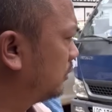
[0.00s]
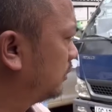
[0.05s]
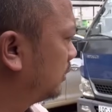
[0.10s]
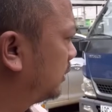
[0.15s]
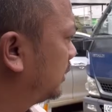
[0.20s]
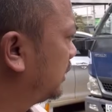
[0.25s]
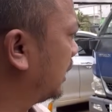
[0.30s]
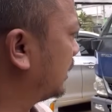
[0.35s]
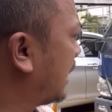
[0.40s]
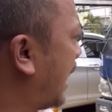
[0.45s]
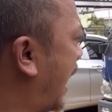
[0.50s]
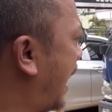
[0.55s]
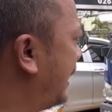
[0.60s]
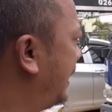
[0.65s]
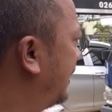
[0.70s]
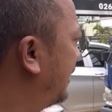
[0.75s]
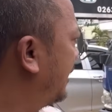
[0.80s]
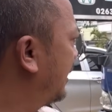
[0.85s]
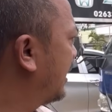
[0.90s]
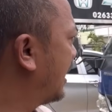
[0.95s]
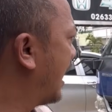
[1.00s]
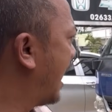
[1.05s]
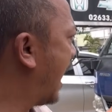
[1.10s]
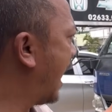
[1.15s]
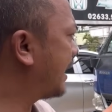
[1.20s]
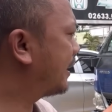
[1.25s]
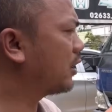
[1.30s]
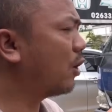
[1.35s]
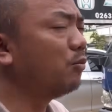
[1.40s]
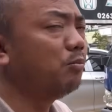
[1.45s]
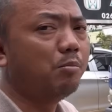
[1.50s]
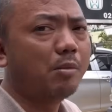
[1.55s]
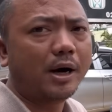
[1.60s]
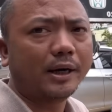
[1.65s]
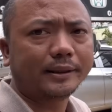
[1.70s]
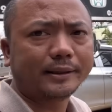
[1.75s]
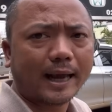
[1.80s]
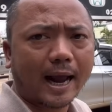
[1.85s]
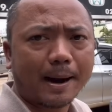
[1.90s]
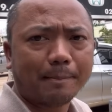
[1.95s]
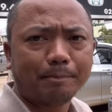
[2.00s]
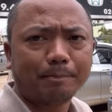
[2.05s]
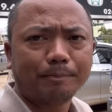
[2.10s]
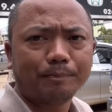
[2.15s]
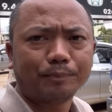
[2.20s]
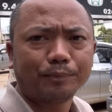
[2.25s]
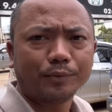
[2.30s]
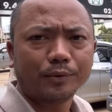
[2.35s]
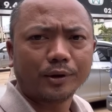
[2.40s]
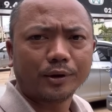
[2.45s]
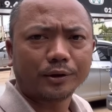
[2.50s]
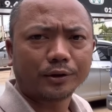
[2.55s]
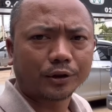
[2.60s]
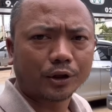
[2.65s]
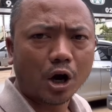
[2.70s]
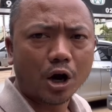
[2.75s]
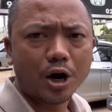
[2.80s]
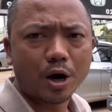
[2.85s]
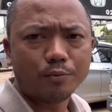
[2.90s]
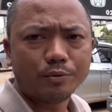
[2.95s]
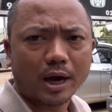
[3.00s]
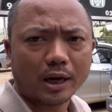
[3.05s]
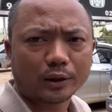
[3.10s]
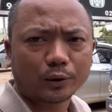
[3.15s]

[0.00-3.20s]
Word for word: xe tải 2018 thương hiệu Nhật